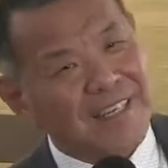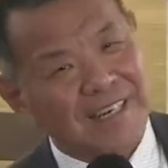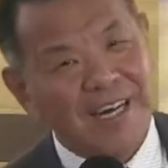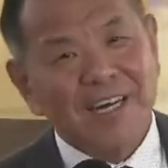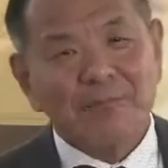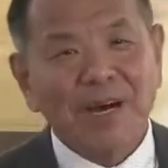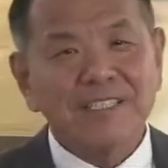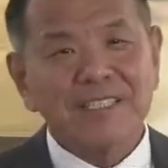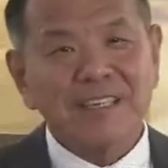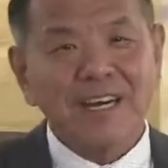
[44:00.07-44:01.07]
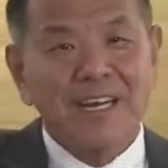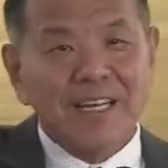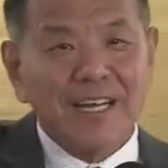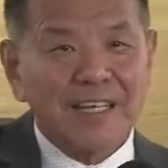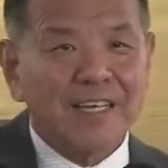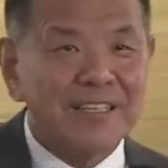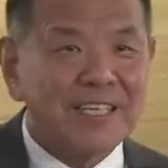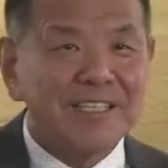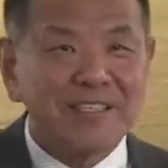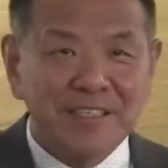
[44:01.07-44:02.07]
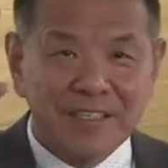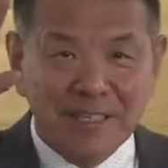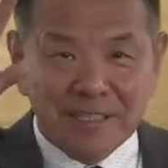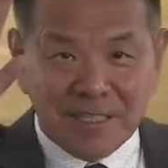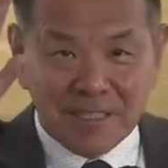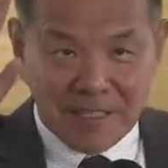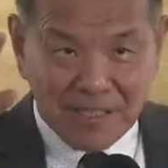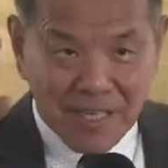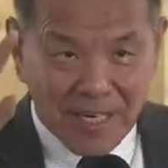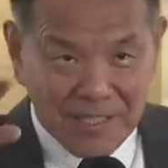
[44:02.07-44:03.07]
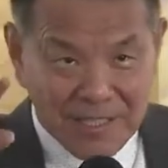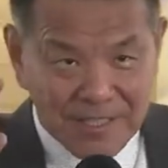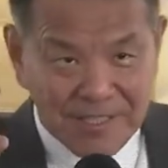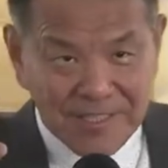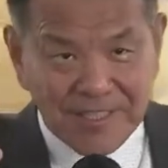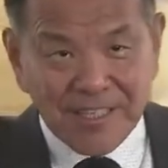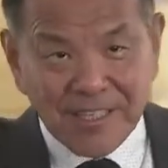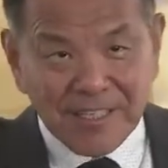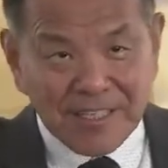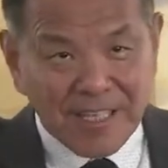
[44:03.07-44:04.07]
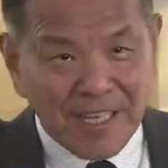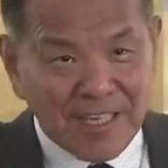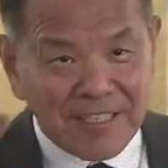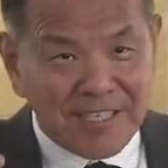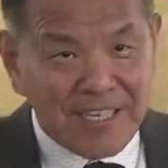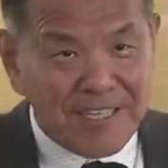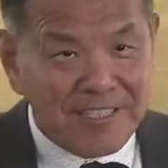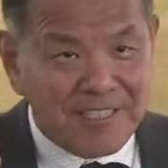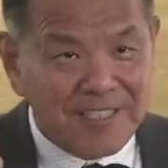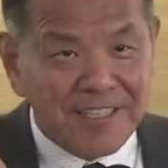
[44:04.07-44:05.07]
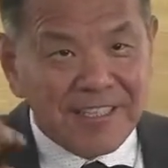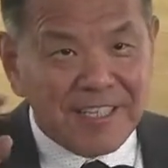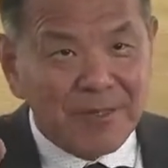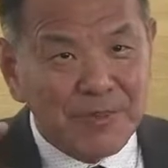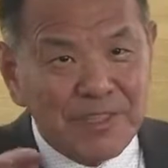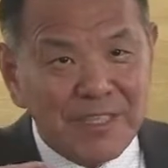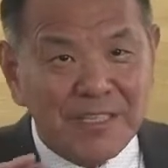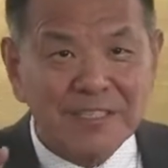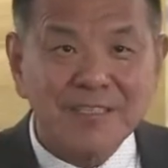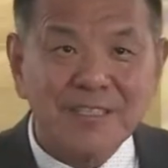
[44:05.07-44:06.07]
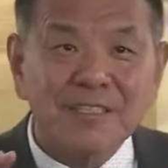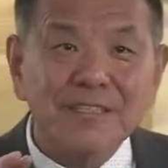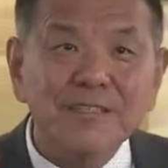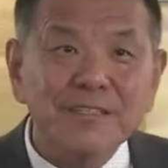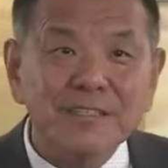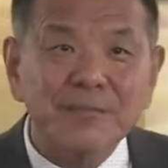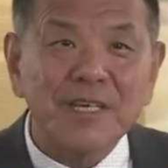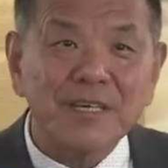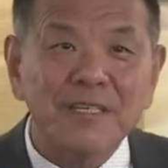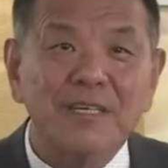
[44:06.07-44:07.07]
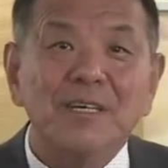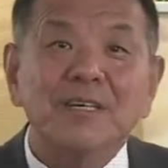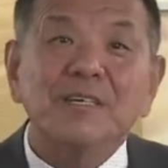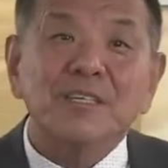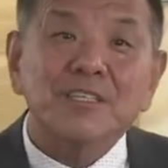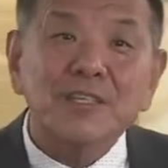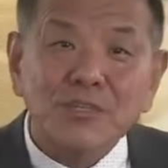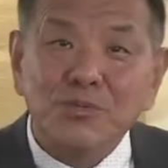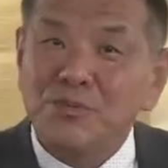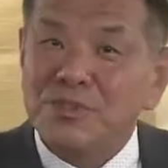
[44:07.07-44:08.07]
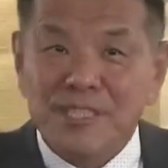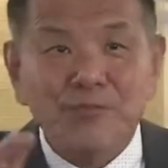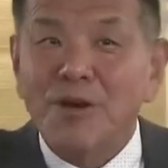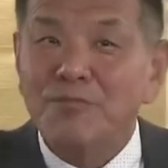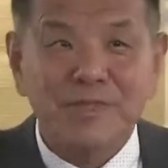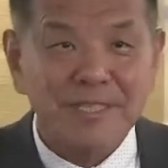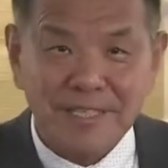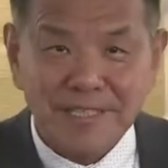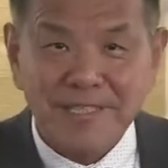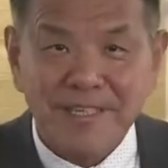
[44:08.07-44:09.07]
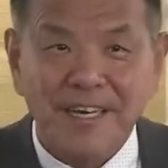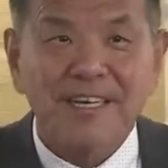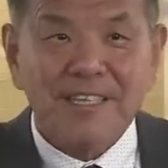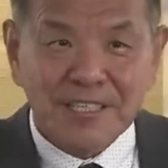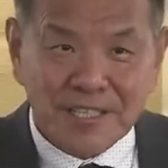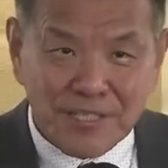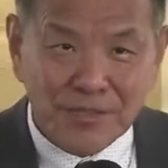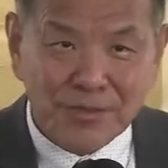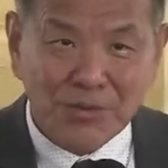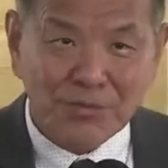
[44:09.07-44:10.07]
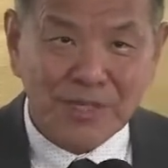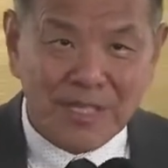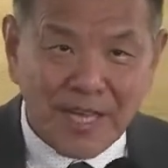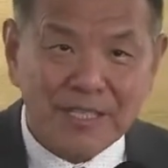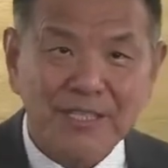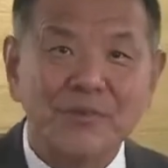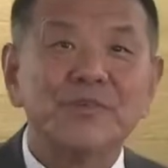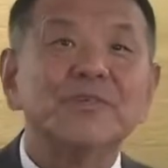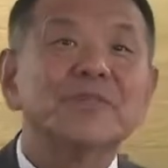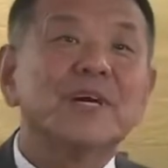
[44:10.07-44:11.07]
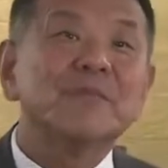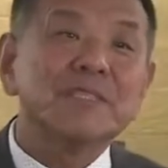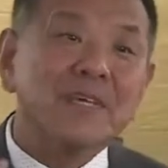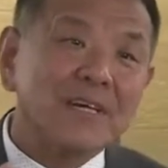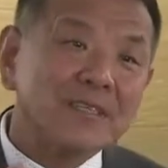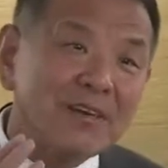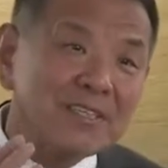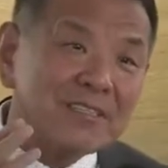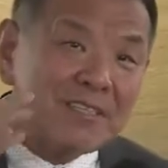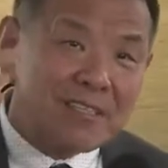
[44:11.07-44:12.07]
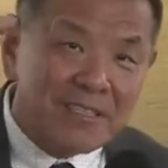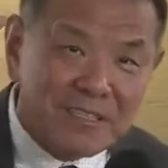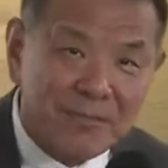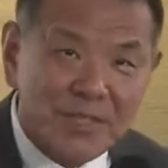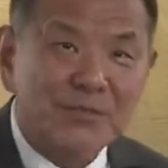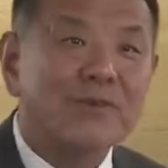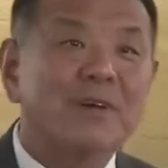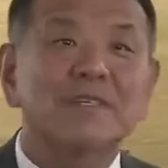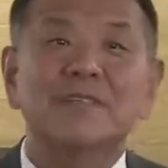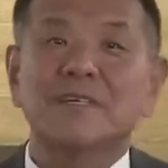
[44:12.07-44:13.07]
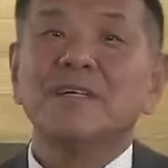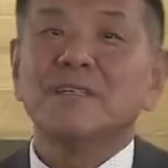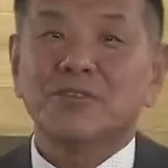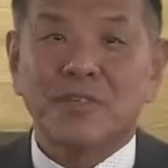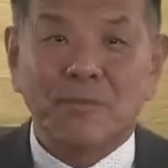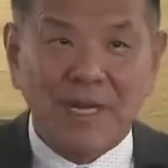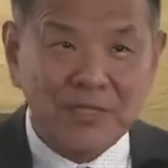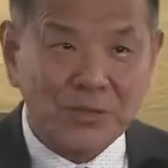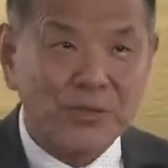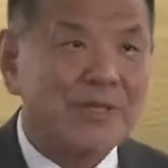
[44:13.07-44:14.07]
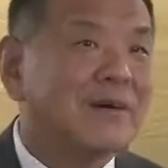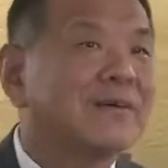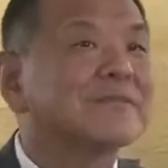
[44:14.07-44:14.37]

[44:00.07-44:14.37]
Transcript: 个庞经啊，看看那些呃二世纪、大三世纪他们那些特别的。圣徒尽管不是圣经哈，是圣徒的感受，他们强调了一件特别重要的事儿，就是白色殉道，